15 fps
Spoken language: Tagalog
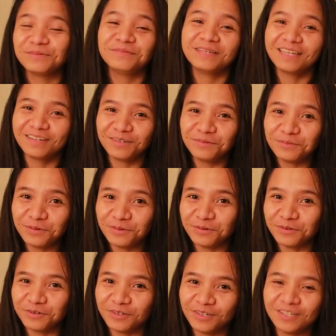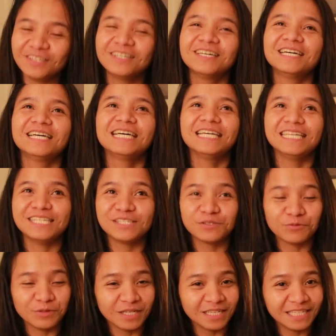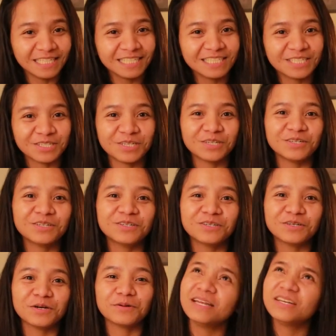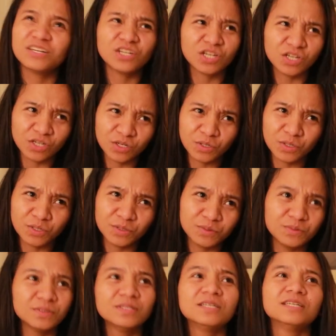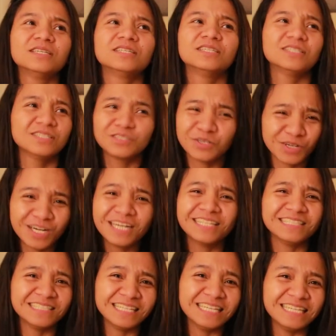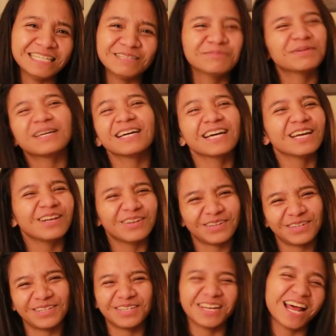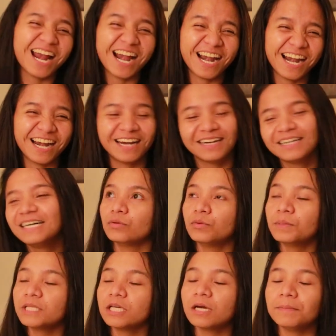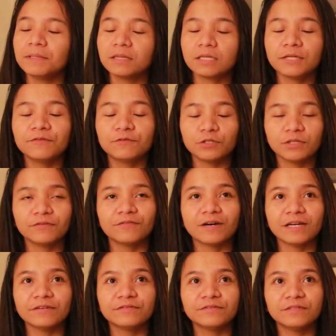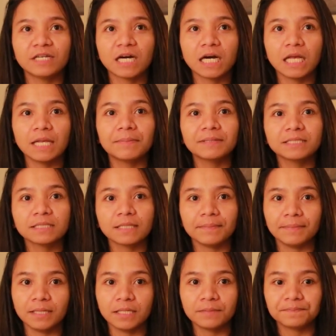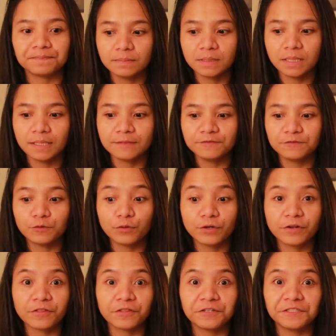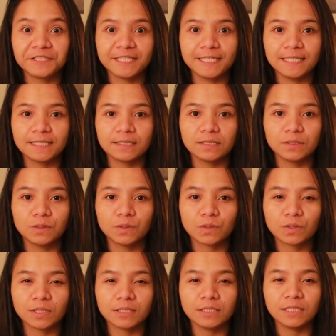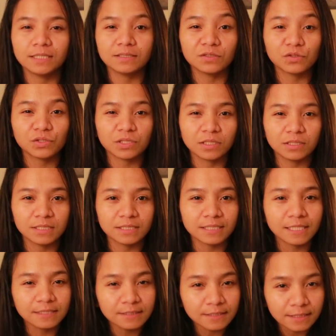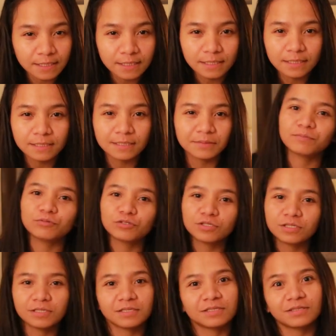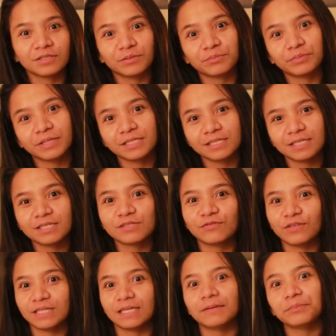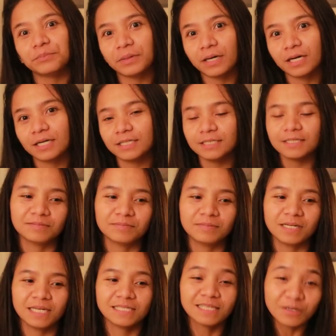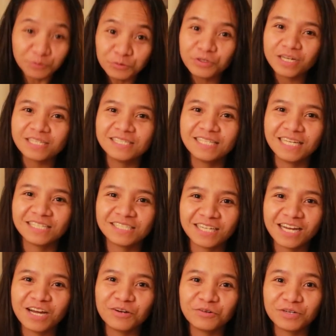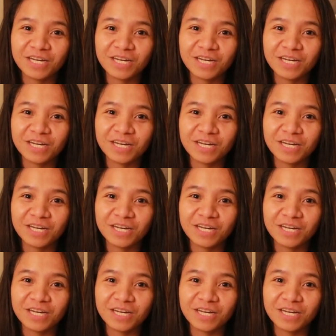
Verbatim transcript: Pilar Bohol, is willing to undergo quarantine. Parang ganun. Har. Dumating kami 3.45, nakalabas kami mga 4.30 na siguro kasi nga social distancing, tapos syempre 6 feet apart. Mga isang oras din, tsaka ako